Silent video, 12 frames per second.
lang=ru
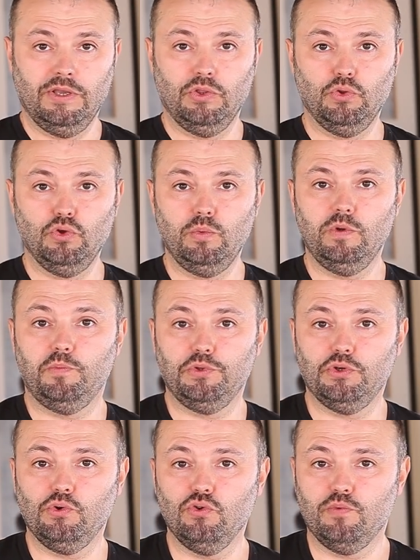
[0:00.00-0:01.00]
Ну и мы
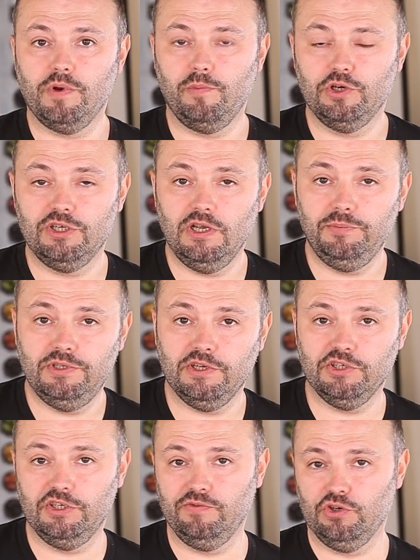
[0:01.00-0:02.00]
потихоньку приближаемся
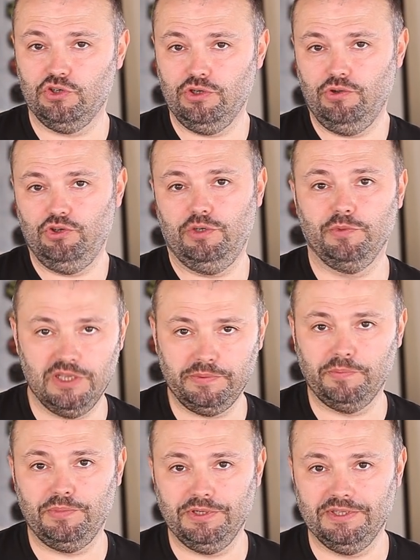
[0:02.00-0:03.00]
к завершающим
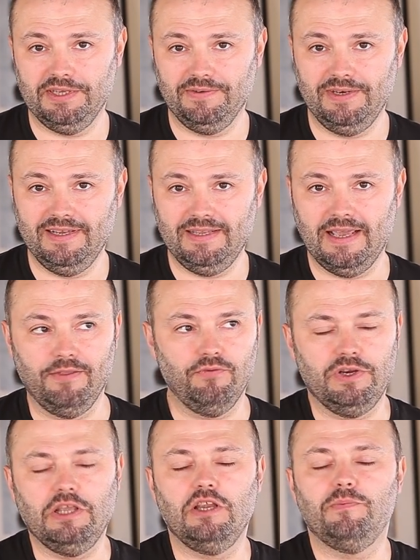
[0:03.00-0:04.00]
этапам приготовления.
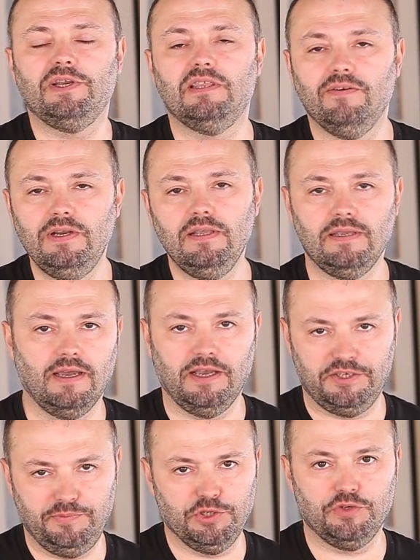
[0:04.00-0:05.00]
Вернее, не приготовления,
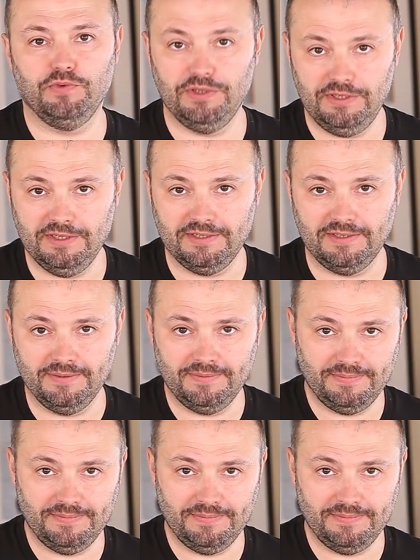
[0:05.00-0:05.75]
а смешивания теста.